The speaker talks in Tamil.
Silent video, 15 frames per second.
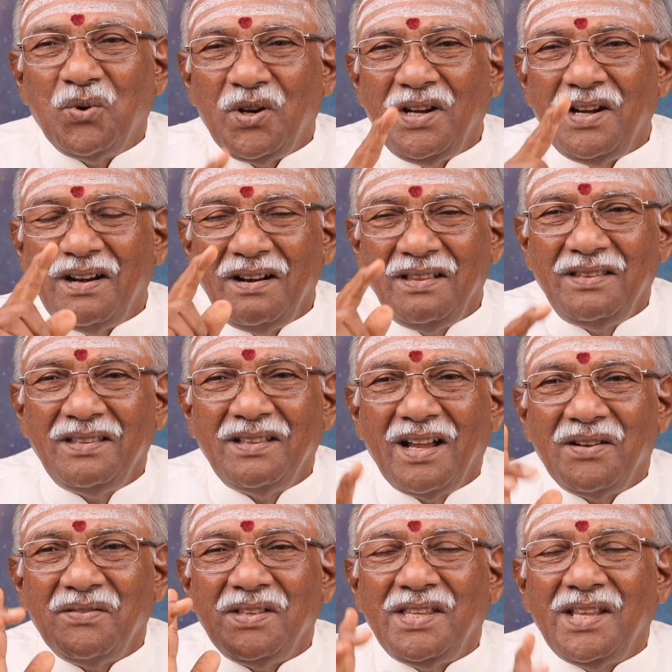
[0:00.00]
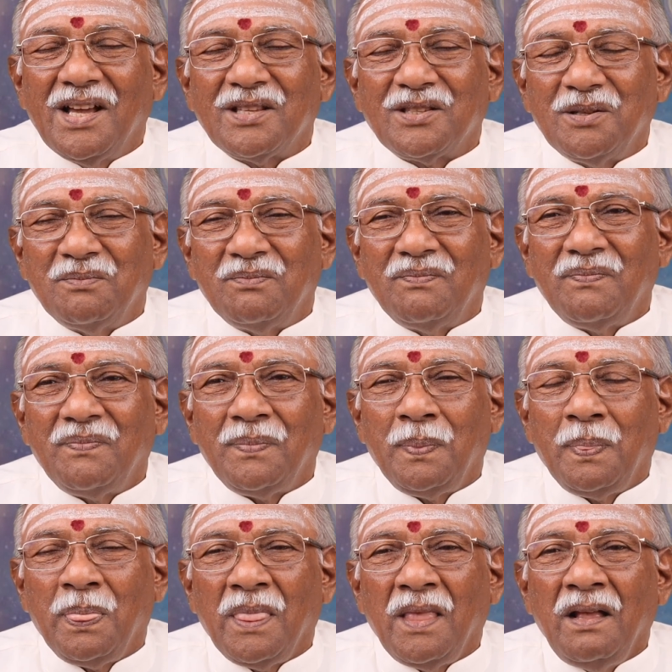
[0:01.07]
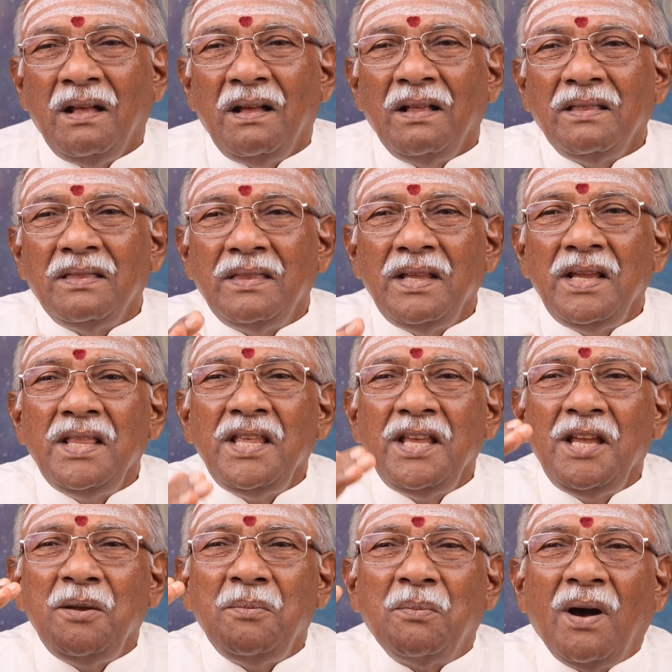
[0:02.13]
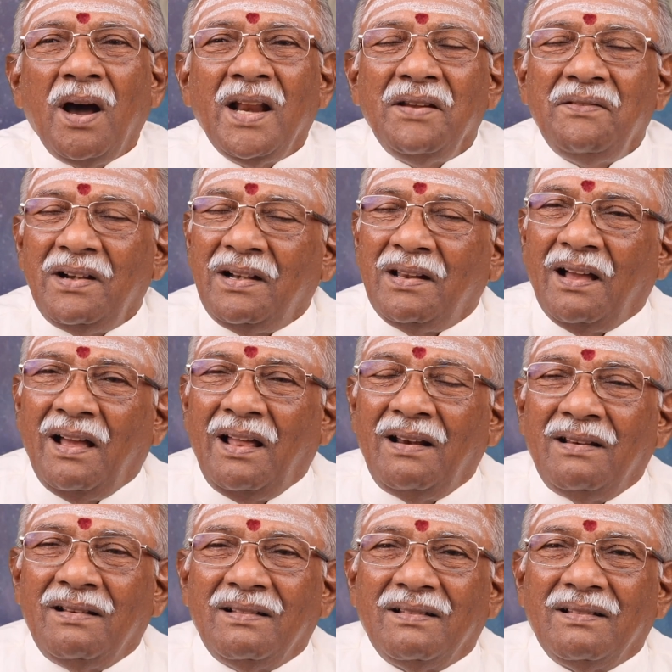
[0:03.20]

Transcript: ஒரு எழுத்து தான் வித்தியாசம் தீதி மாறிவிட்டால்